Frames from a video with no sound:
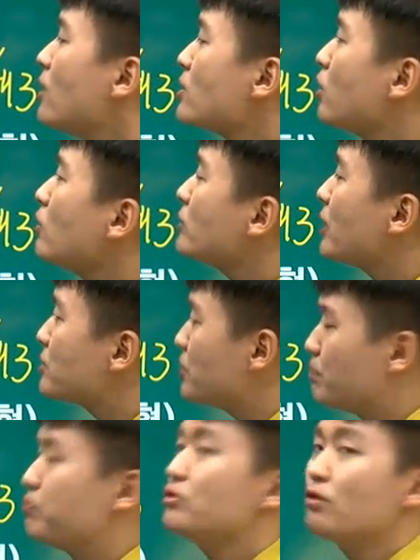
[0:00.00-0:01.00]
선택지
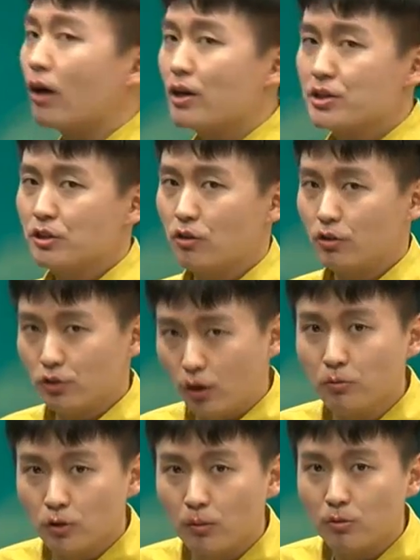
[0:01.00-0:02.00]
분석하시는 거
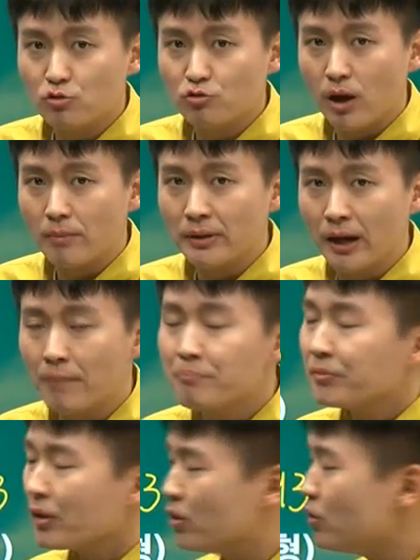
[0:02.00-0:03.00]
너무너무 중요합니다.
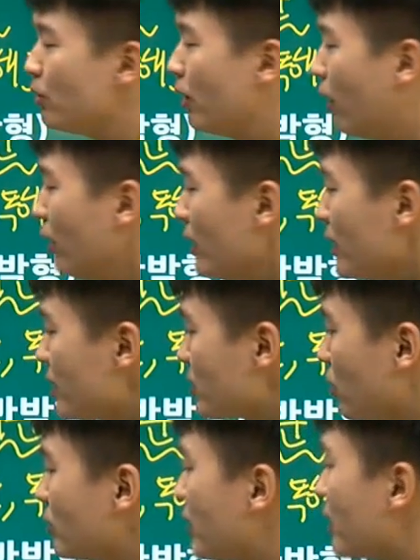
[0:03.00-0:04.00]
그리고요. 이
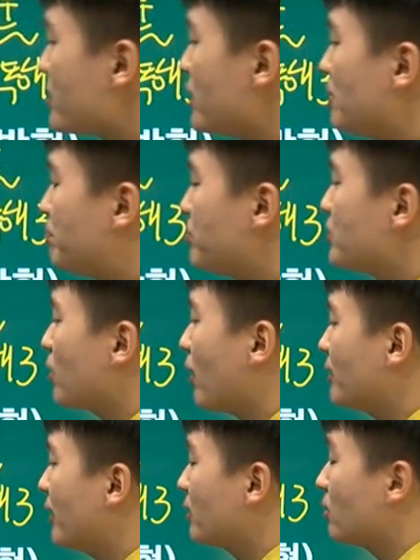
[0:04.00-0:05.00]
선택지를
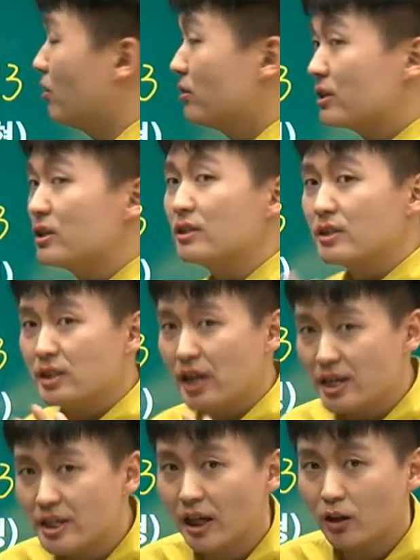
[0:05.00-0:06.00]
분석한다는 건 즉
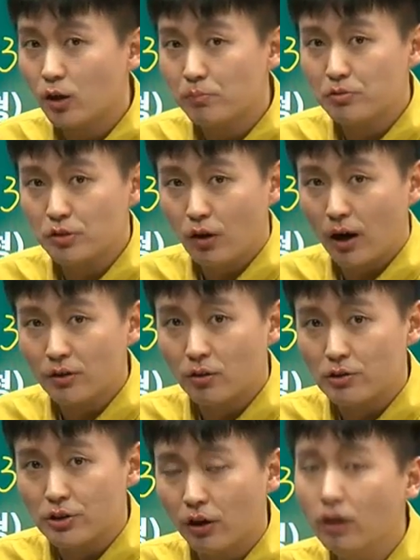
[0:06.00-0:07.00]
제시 단어를 분석하는
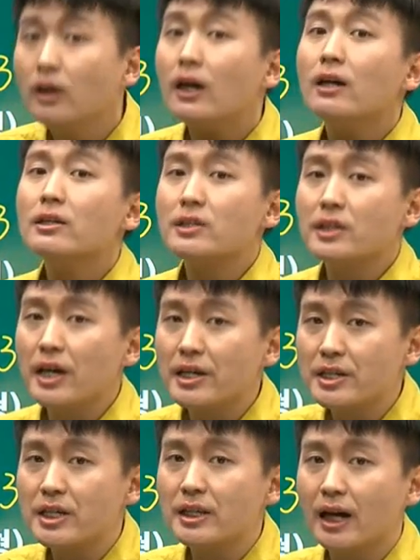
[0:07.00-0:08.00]
거죠.
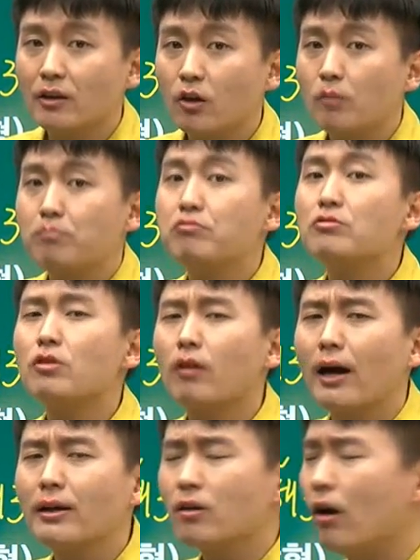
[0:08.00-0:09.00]
제시 단어를
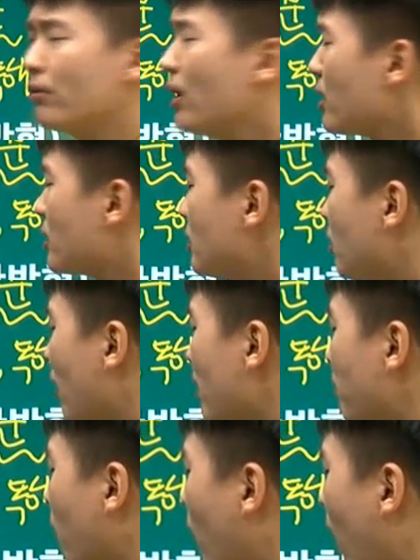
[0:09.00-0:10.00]
분석하는 건 그거의
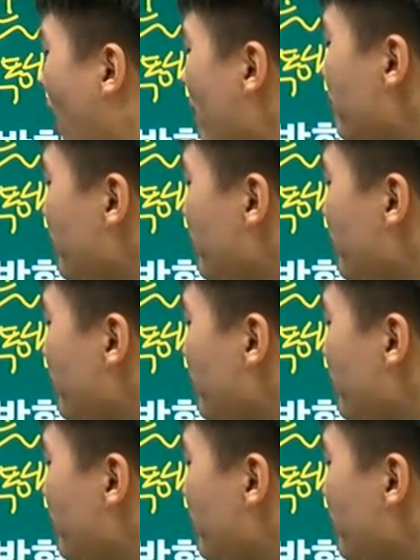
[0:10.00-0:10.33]
뭐와?